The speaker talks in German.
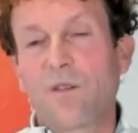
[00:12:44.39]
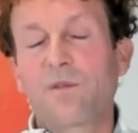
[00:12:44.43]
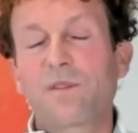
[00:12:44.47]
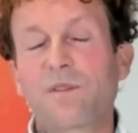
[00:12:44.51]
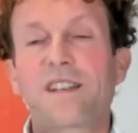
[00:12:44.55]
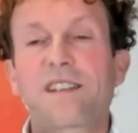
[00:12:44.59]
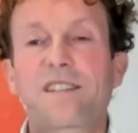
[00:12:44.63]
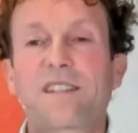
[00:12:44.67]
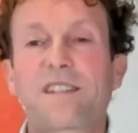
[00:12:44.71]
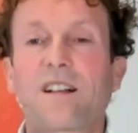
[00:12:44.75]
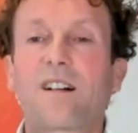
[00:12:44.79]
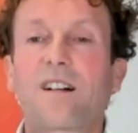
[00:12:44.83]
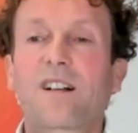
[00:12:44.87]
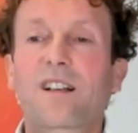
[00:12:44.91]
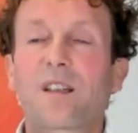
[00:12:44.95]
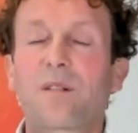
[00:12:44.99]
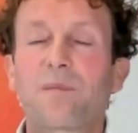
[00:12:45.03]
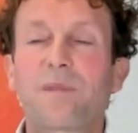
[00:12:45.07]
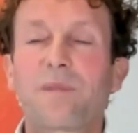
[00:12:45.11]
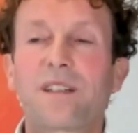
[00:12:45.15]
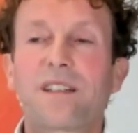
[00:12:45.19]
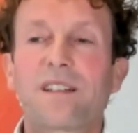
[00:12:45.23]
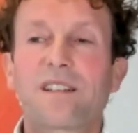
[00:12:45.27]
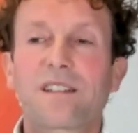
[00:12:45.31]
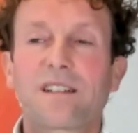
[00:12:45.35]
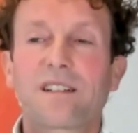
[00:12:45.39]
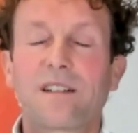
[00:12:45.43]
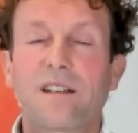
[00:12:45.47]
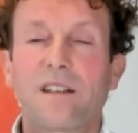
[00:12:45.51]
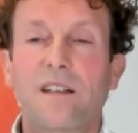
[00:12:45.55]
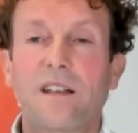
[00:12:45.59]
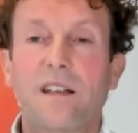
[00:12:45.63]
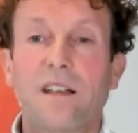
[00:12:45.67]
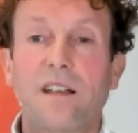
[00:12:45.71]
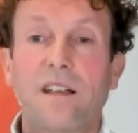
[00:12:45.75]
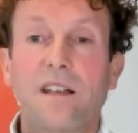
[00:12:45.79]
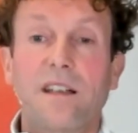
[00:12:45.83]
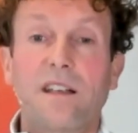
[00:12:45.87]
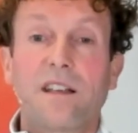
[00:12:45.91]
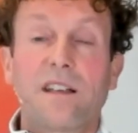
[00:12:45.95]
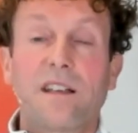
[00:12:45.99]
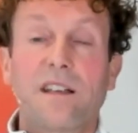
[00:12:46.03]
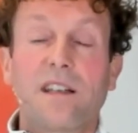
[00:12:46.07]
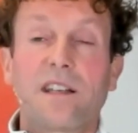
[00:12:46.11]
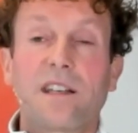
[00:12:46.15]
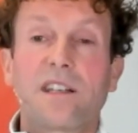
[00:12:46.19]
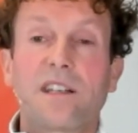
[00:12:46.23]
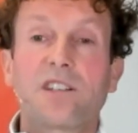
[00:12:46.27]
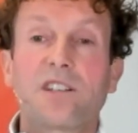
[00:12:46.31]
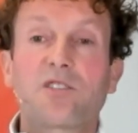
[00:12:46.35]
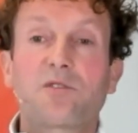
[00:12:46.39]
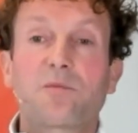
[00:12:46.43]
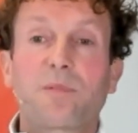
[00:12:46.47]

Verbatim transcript: Und ich sage mir, ich